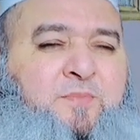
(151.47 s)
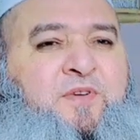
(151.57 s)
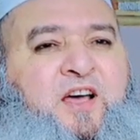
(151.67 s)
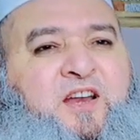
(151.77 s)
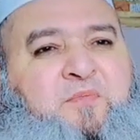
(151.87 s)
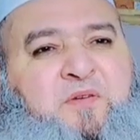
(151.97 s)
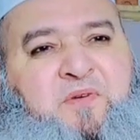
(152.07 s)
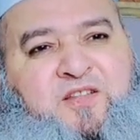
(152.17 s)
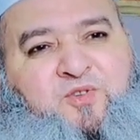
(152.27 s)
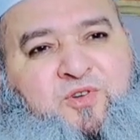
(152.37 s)
सब खाना
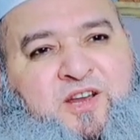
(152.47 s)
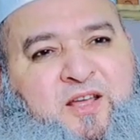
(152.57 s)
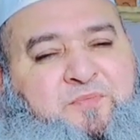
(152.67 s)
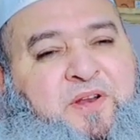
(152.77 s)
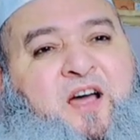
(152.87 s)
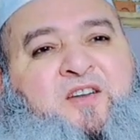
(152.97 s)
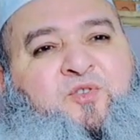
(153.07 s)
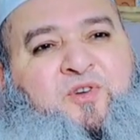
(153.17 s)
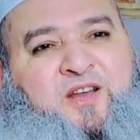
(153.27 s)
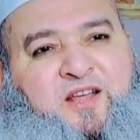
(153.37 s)
बर्बाद हो रहा
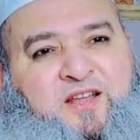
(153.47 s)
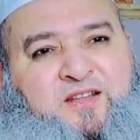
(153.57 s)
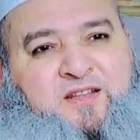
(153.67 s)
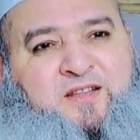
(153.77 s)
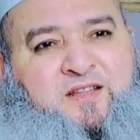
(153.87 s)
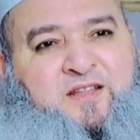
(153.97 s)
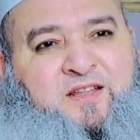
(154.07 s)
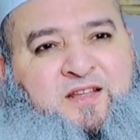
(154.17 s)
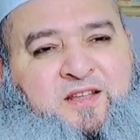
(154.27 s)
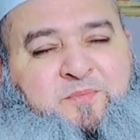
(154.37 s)
बिरान हो रहा
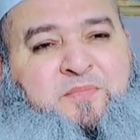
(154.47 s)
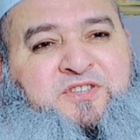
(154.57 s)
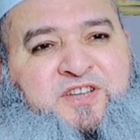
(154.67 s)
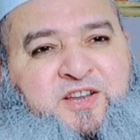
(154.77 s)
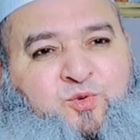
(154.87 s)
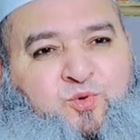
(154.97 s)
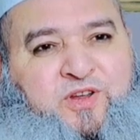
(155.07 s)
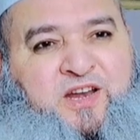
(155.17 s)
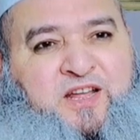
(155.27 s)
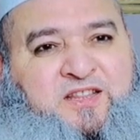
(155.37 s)
मिस्किन को
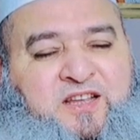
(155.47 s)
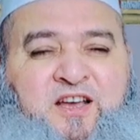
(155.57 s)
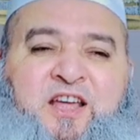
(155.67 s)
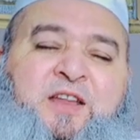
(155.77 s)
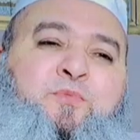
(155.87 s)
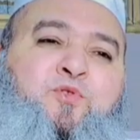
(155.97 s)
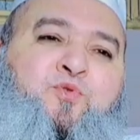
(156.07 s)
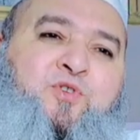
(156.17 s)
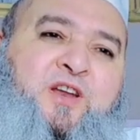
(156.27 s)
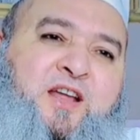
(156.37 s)
खिलाते गरीबों
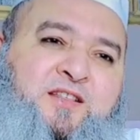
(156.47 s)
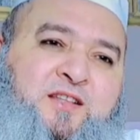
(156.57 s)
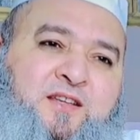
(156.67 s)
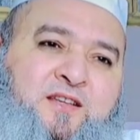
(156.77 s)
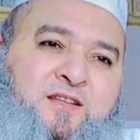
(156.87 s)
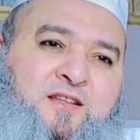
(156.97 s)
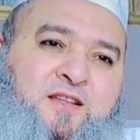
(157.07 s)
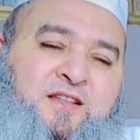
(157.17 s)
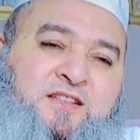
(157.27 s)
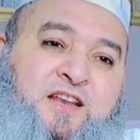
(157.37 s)
को खिलाते
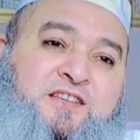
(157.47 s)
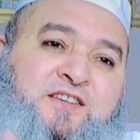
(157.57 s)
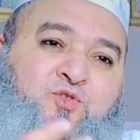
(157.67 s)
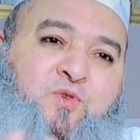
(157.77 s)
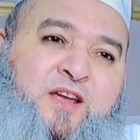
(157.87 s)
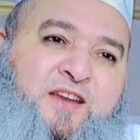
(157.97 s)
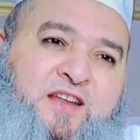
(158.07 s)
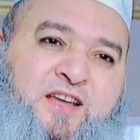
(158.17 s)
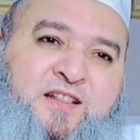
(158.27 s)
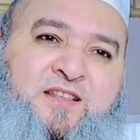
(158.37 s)
दिल से दुआएं
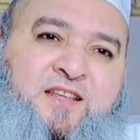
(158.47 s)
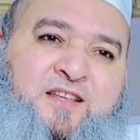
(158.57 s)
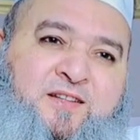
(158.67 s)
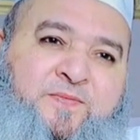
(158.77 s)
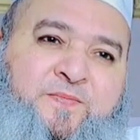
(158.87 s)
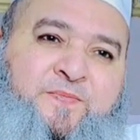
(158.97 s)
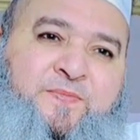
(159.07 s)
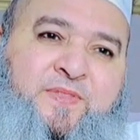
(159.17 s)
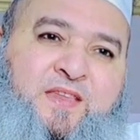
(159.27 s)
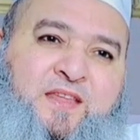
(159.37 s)
निकलती
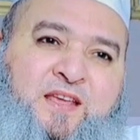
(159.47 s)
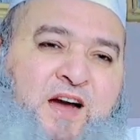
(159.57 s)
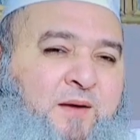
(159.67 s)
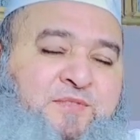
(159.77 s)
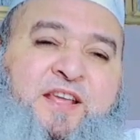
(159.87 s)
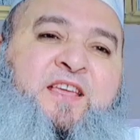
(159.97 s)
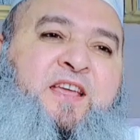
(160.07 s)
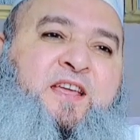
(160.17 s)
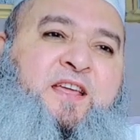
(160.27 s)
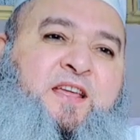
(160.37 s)
आप
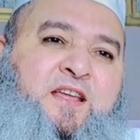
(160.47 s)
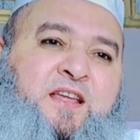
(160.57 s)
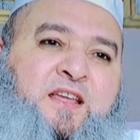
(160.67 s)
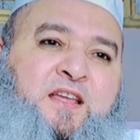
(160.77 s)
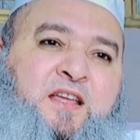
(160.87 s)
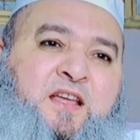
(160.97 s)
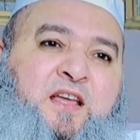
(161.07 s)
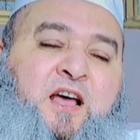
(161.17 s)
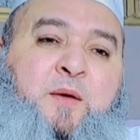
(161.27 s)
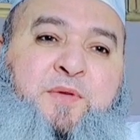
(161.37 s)
देखें
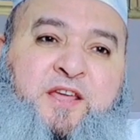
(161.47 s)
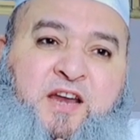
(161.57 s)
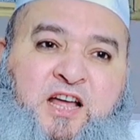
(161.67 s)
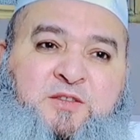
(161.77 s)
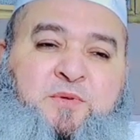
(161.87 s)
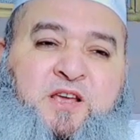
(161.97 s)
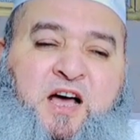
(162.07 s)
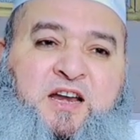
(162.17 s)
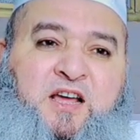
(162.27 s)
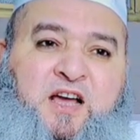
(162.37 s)
अमीर आदमी
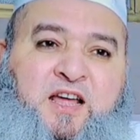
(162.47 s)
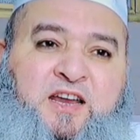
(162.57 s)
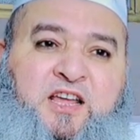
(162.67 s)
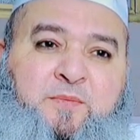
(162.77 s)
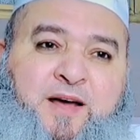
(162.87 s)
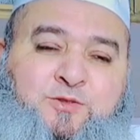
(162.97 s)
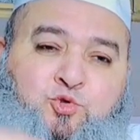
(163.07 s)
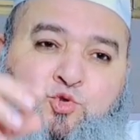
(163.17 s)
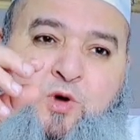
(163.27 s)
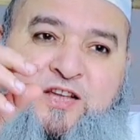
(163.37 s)
खाना खाने के
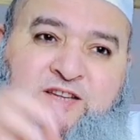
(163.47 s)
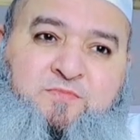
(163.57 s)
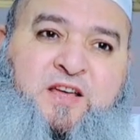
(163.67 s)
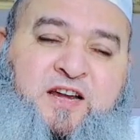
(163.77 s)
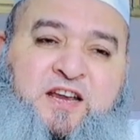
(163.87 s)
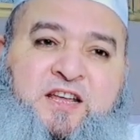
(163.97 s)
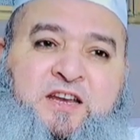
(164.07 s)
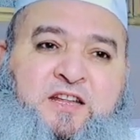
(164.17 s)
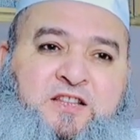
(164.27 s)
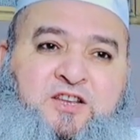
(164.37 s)
बाद उसको हजम करने
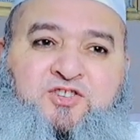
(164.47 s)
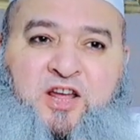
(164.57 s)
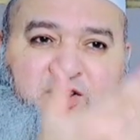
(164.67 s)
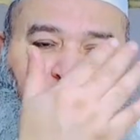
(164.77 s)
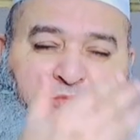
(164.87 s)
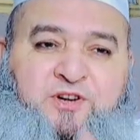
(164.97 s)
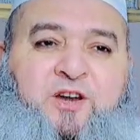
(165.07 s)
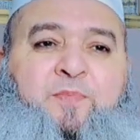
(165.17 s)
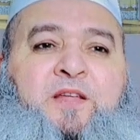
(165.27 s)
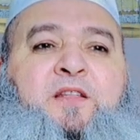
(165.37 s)
के लिए तीन चार
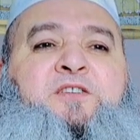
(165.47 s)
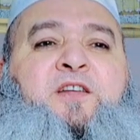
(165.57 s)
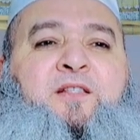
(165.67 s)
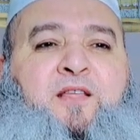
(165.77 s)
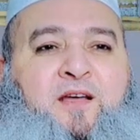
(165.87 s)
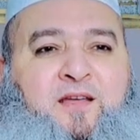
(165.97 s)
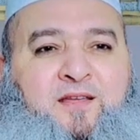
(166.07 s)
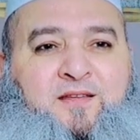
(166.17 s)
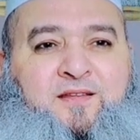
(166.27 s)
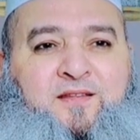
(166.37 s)
किलोमीटर पैदल चलता
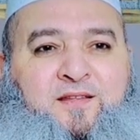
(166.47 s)
है